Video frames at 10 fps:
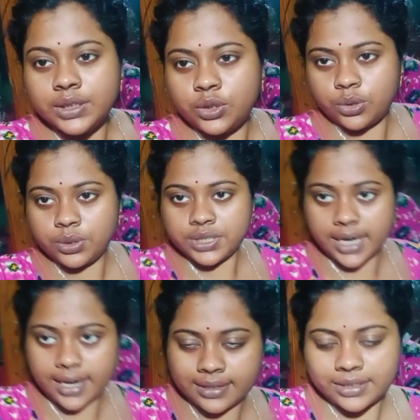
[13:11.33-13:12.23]
তো
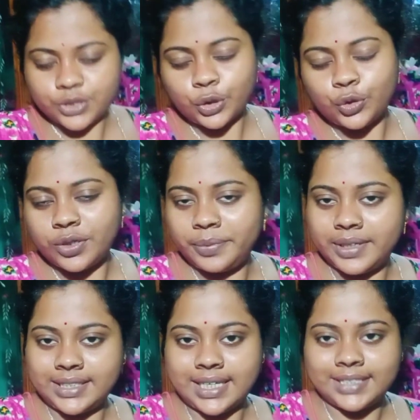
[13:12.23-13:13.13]
সারাদিনে যতটা
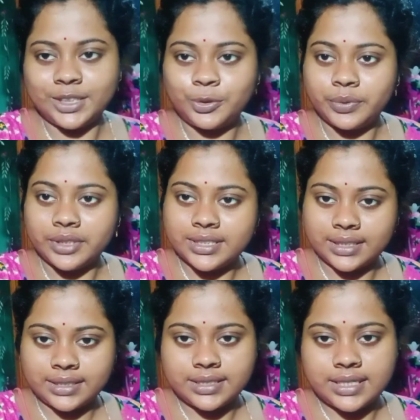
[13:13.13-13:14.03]
পেরেছি আজকে তোমাদের
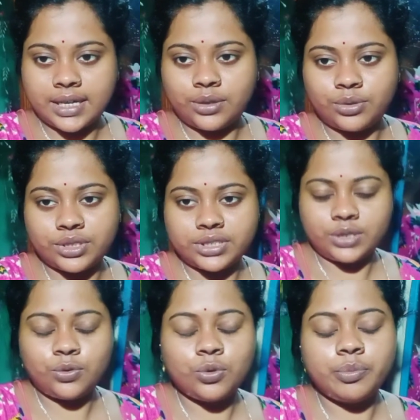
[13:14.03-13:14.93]
সাথে শেয়ার করেছি
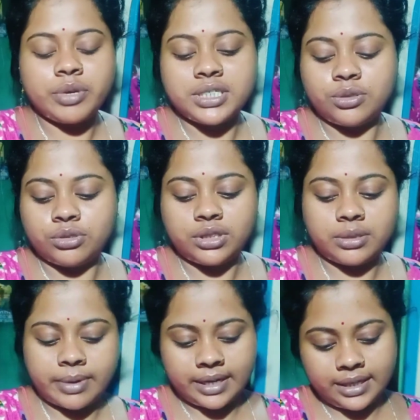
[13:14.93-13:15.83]
খুব বেশি করতে
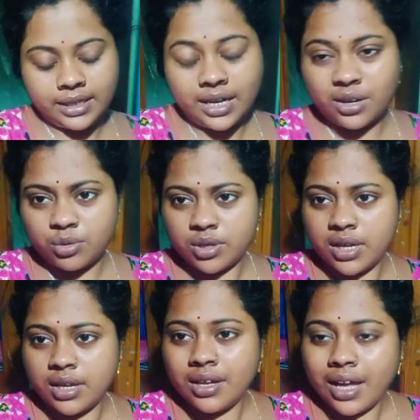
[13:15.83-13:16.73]
পারিনি কারণ
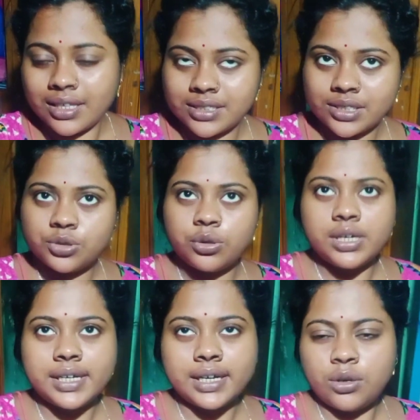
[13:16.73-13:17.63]
আজকে
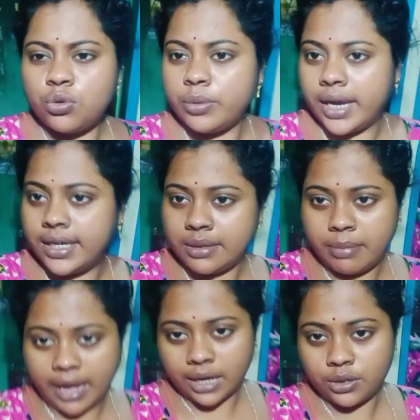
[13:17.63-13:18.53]
শরীরটা না খুব একটা
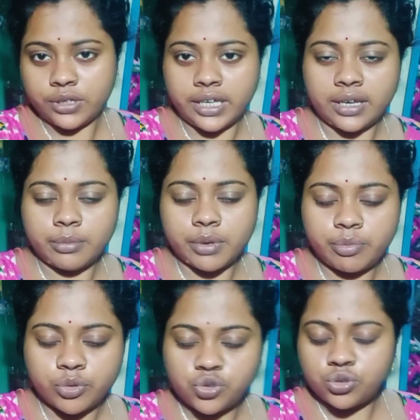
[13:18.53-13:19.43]
ভালো নেই আমার
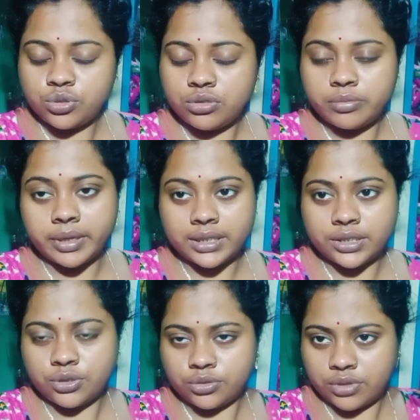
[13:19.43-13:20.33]
প্রচণ্ড মাথা
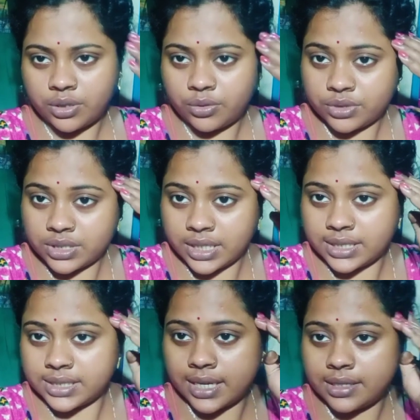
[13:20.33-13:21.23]
যন্ত্রণা করছে
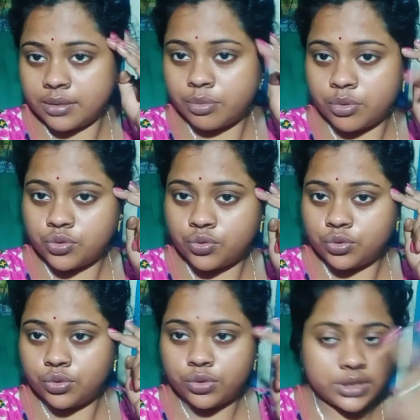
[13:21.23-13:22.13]
এই সাইডটা প্রচুর
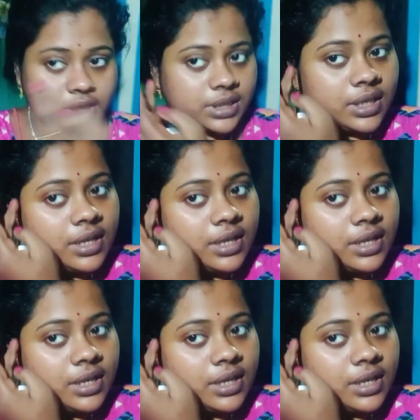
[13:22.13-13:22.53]
ধরেছে